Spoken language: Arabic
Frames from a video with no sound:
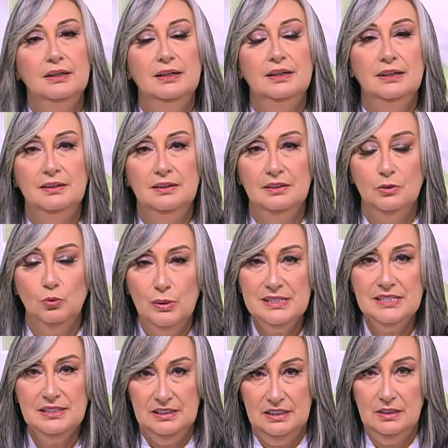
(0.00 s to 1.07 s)
آه،
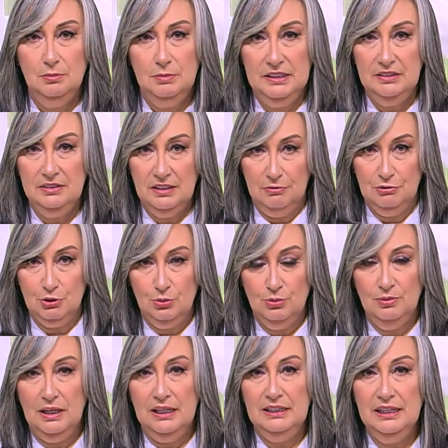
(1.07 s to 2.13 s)
وزن البيض نفسه
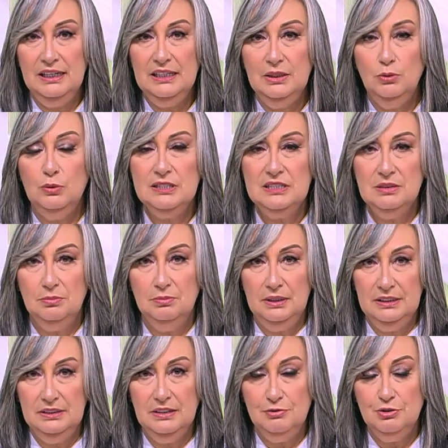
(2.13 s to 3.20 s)
هنلاقي وزن
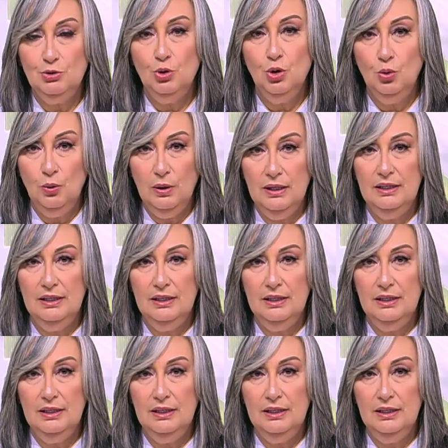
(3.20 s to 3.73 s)
البيض نفسه هو